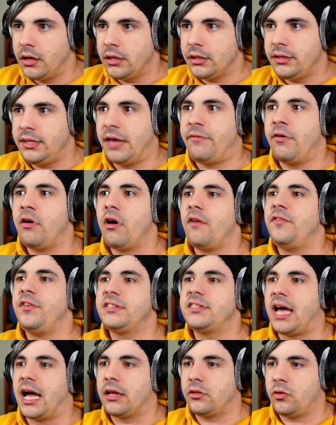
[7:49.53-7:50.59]
ti avevo
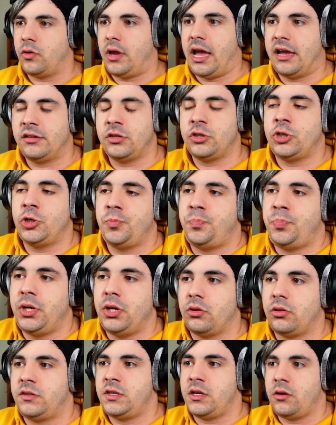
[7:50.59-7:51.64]
avvisato,
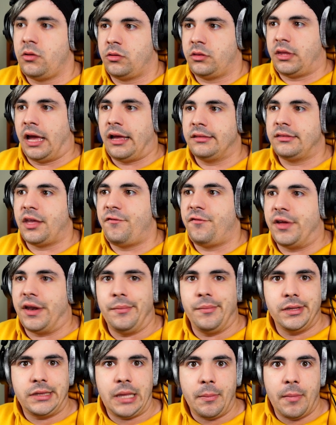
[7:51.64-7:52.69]
SCP-080 è
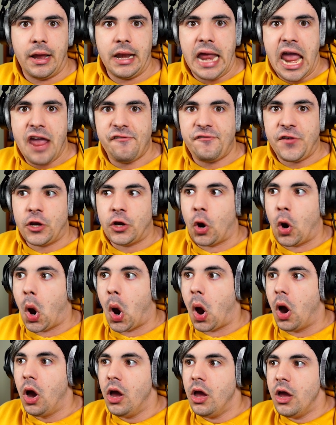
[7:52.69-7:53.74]
veramente
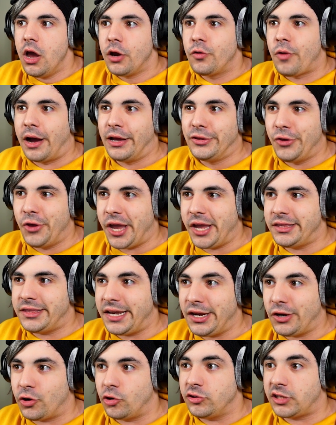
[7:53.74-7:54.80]
malefico! Quando entri
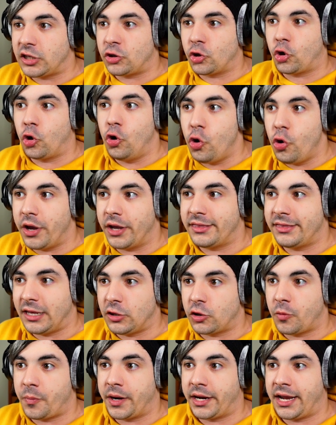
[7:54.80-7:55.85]
in contatto con lui
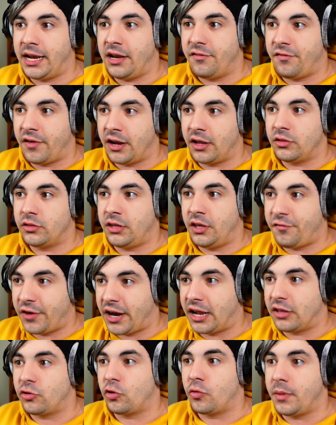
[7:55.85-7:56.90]
attento perché ti farà, ti farà
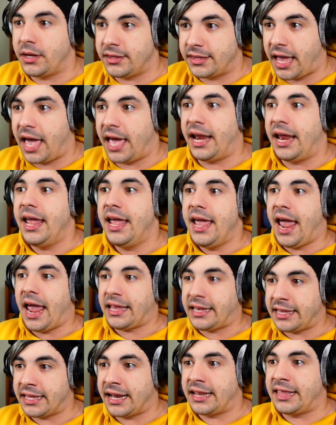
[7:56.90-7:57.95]
addormentare e
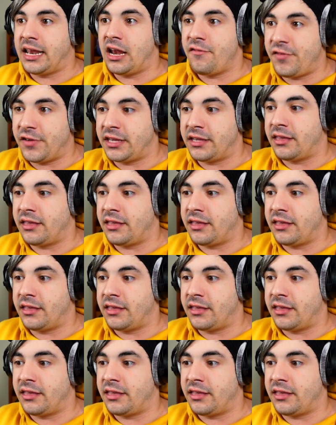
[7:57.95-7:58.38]
ti darà degli effetti